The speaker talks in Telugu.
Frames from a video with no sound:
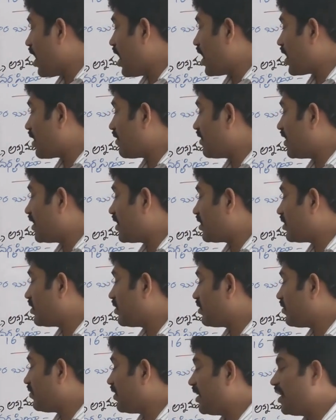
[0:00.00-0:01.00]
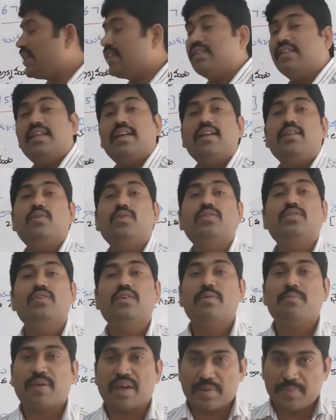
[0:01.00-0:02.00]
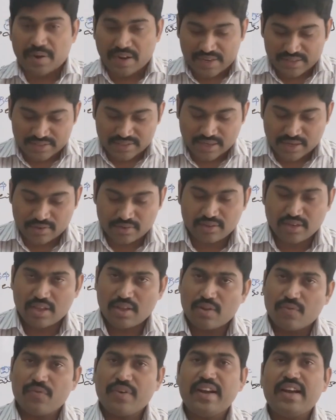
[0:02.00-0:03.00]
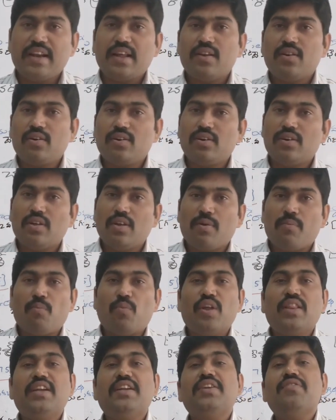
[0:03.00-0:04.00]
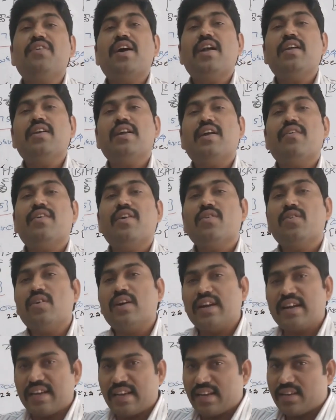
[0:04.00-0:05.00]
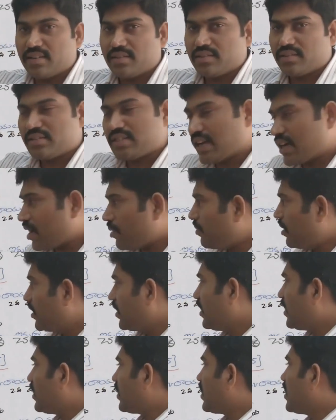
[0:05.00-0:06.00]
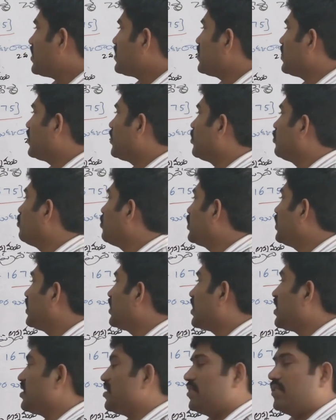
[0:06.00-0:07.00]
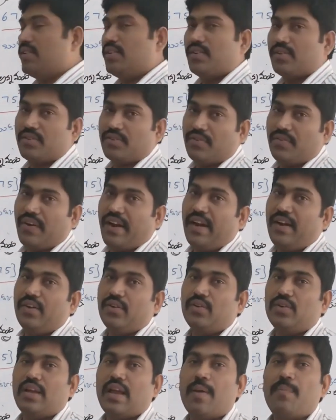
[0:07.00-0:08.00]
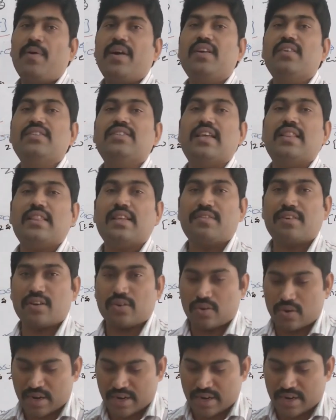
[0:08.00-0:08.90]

ఆరవేటి వీళ్ళందరూ పరిపాలించారు వీళ్ళలో మొదటి వాళ్ళు ఎవరు అంటే సంగమ ఇక్కడ రాసినట్లు మొదటి రాసినట్లు వీళ్ళు ఎప్పటి నుంచి ఎంతవరకు